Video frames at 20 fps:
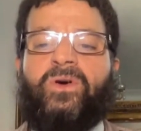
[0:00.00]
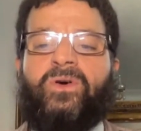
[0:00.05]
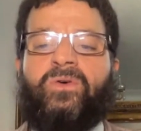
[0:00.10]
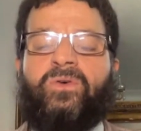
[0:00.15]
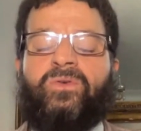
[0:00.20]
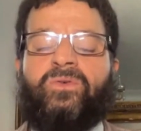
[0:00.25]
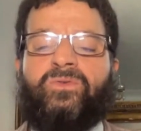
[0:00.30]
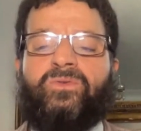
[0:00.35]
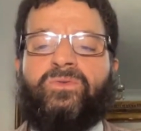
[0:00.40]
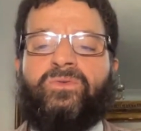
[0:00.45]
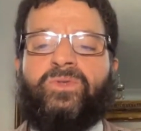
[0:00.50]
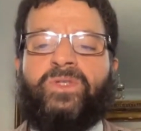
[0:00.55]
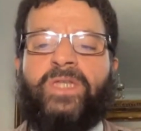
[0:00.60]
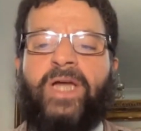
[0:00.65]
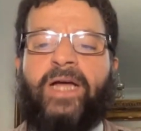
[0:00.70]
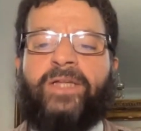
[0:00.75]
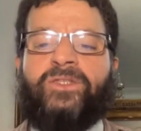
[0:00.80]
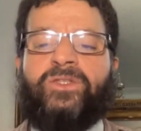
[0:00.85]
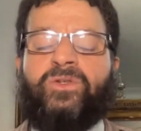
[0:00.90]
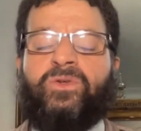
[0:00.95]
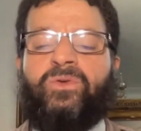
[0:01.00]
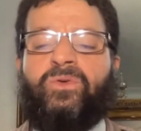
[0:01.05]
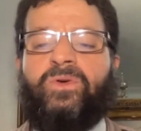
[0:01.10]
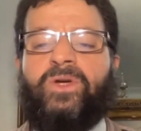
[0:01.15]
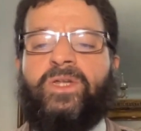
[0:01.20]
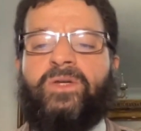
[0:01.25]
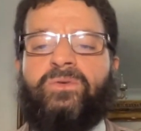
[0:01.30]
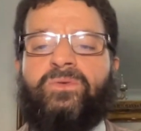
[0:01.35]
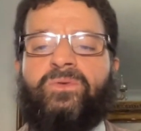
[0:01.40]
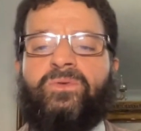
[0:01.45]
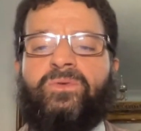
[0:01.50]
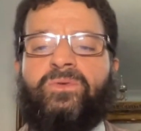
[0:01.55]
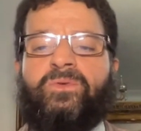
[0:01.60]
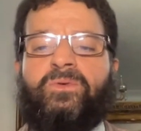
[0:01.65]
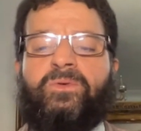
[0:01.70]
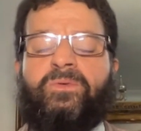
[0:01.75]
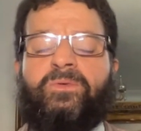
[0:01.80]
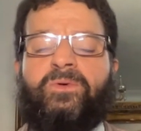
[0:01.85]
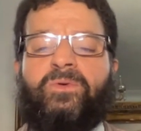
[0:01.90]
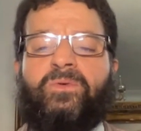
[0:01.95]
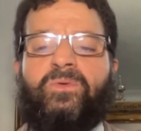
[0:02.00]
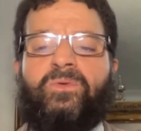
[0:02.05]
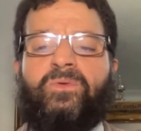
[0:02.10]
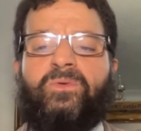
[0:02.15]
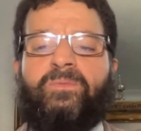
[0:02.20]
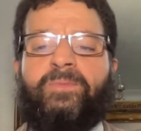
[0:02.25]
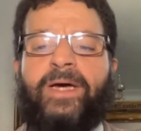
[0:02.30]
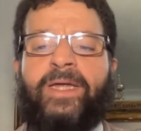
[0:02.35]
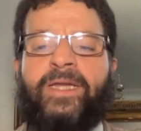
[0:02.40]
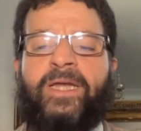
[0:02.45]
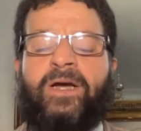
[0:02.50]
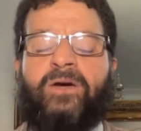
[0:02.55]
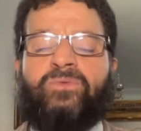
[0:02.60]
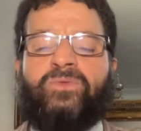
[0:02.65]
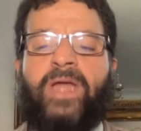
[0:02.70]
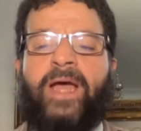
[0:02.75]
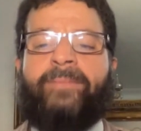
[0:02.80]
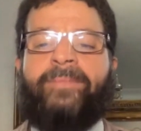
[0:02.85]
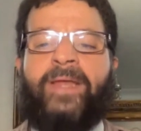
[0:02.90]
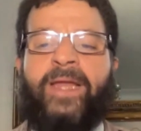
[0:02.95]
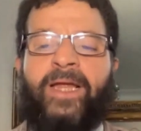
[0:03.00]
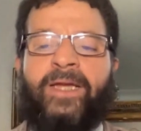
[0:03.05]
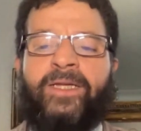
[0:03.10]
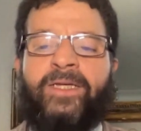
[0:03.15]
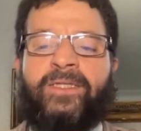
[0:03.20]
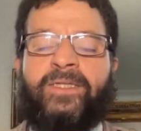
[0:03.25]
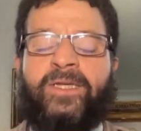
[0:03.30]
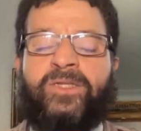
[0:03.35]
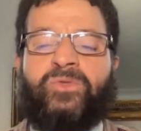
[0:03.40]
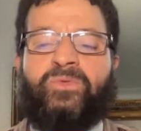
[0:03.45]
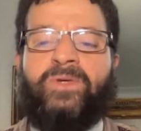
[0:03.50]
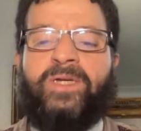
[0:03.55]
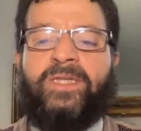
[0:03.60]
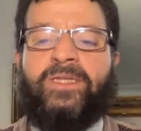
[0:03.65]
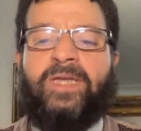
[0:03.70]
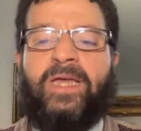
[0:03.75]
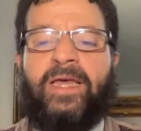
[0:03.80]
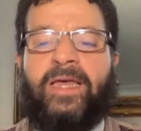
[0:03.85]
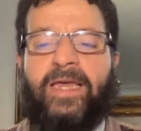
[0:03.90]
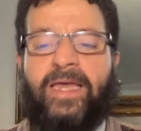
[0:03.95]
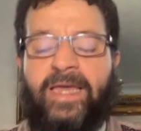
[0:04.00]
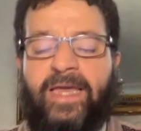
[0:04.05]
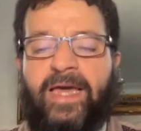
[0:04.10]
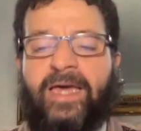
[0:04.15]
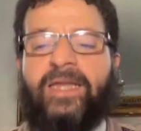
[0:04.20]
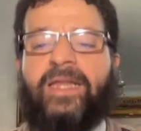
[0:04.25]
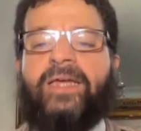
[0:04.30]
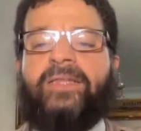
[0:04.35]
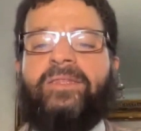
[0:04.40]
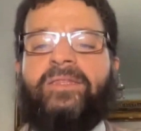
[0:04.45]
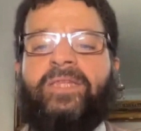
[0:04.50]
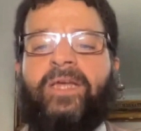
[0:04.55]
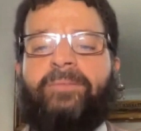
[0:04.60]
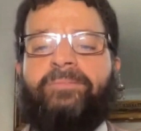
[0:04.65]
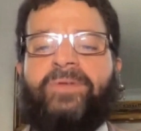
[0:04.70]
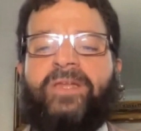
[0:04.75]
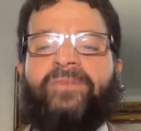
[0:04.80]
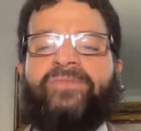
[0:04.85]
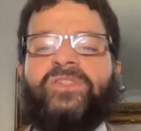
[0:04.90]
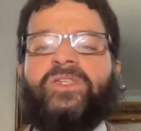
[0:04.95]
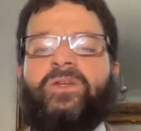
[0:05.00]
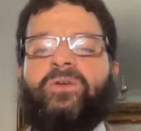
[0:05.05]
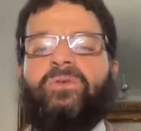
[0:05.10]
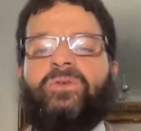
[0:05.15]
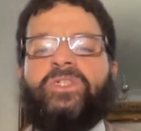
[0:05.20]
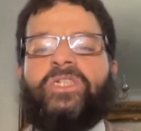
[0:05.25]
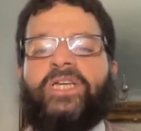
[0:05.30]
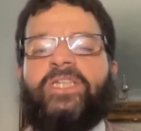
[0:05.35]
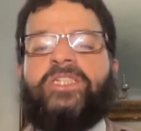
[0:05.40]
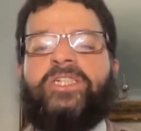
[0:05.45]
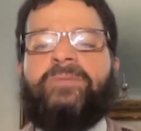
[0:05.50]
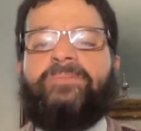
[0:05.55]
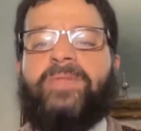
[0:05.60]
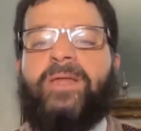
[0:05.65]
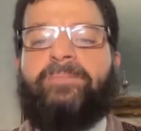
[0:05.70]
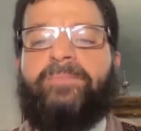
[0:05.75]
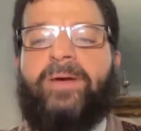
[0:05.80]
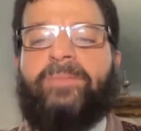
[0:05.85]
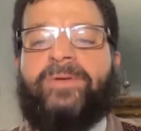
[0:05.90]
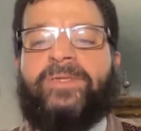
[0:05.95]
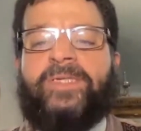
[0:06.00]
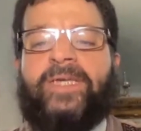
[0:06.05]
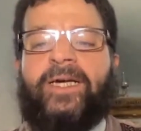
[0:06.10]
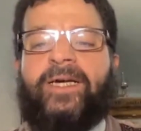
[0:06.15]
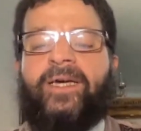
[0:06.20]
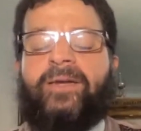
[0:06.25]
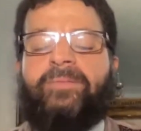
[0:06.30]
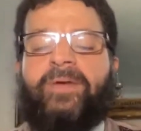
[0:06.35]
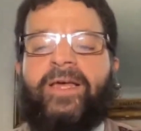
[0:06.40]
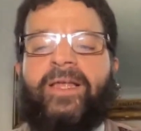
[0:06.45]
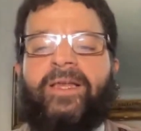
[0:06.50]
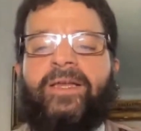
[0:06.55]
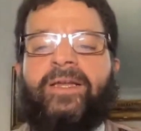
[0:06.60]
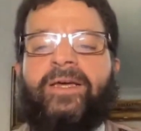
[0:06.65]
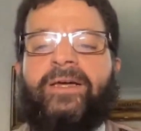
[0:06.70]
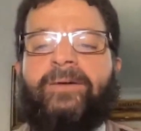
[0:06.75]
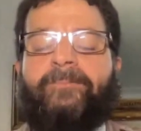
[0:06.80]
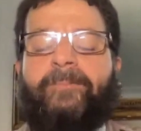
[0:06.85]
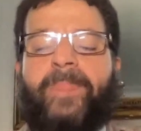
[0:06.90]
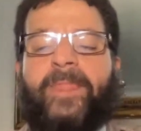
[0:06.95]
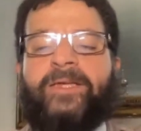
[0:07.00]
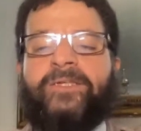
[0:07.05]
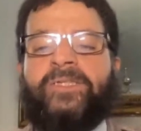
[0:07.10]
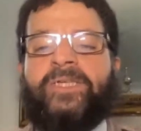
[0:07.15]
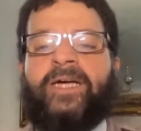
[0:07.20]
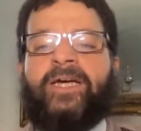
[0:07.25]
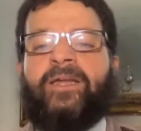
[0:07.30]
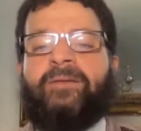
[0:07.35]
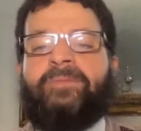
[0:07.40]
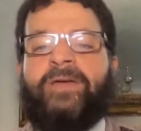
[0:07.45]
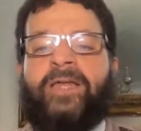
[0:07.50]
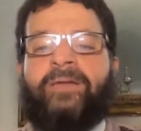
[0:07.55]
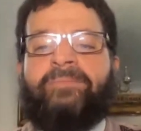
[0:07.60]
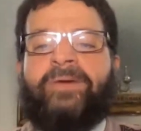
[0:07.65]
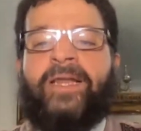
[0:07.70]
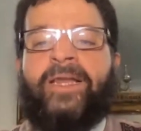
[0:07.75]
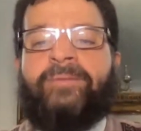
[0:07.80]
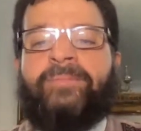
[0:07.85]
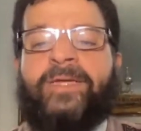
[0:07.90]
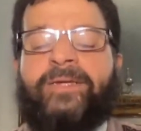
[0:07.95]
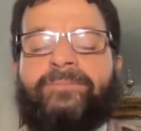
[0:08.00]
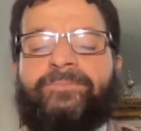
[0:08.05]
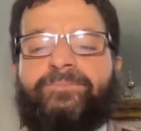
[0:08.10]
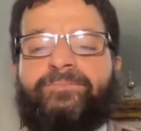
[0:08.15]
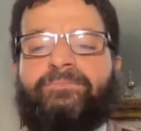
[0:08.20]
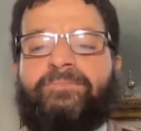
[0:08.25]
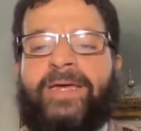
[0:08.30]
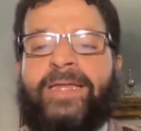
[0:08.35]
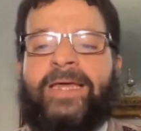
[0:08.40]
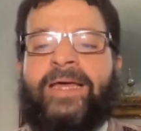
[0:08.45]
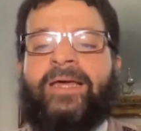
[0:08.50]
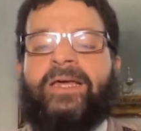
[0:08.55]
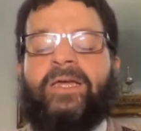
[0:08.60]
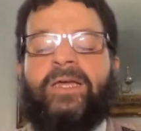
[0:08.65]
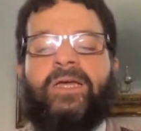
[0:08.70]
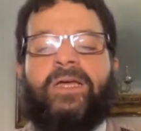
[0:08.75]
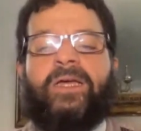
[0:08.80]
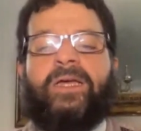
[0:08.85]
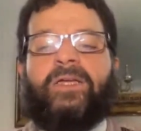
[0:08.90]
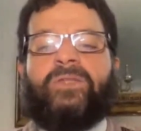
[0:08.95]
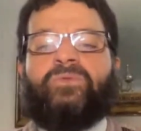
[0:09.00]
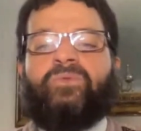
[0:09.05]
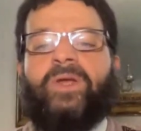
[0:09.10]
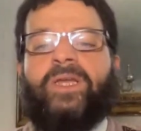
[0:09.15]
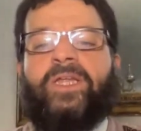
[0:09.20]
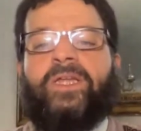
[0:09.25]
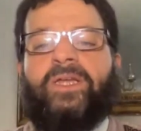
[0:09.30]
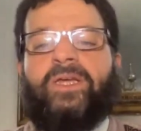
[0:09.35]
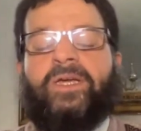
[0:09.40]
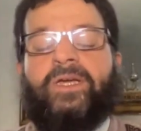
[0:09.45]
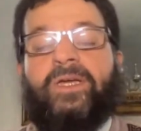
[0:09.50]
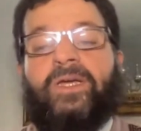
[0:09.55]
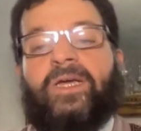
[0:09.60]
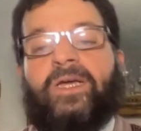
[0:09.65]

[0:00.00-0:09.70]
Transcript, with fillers: وتعديه لي و... ومعناها وتعمل عليه تصويت اي انا تحب نفصل كل شيء نجيب دبابه نسكر بها ال... نسكر بها البرلمان انا تولي